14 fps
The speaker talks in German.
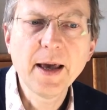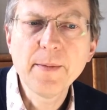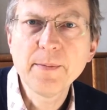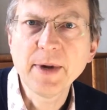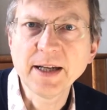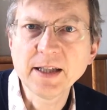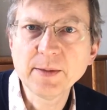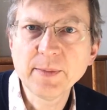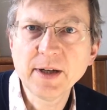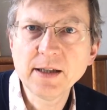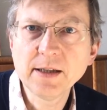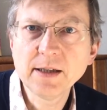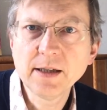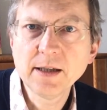
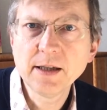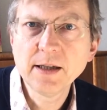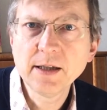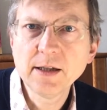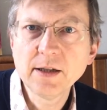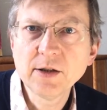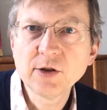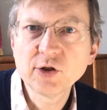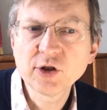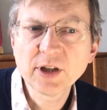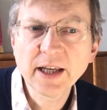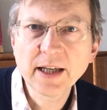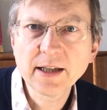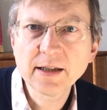Manchmal
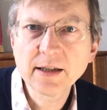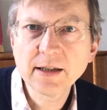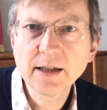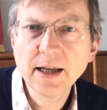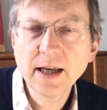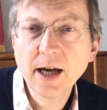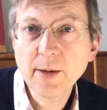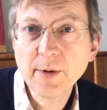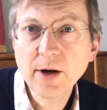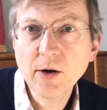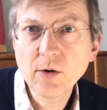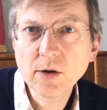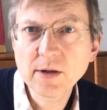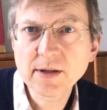streckt er aber
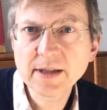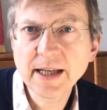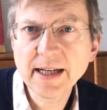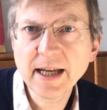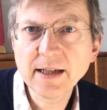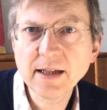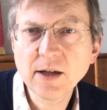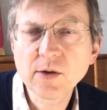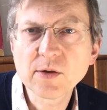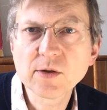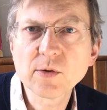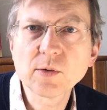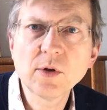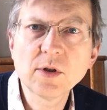auch seine Hand
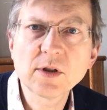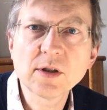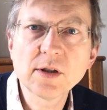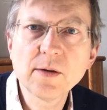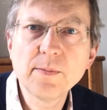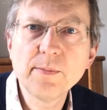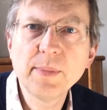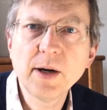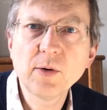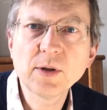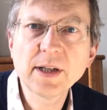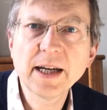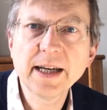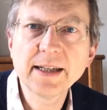aus zu Gott,
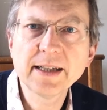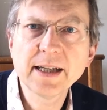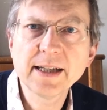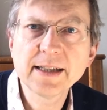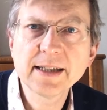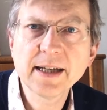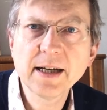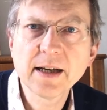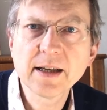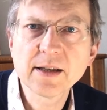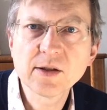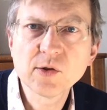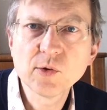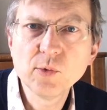baut einen Altar,
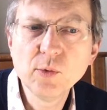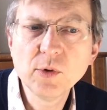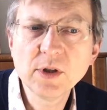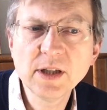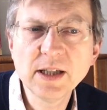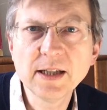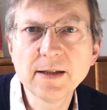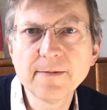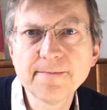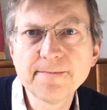sucht ihn.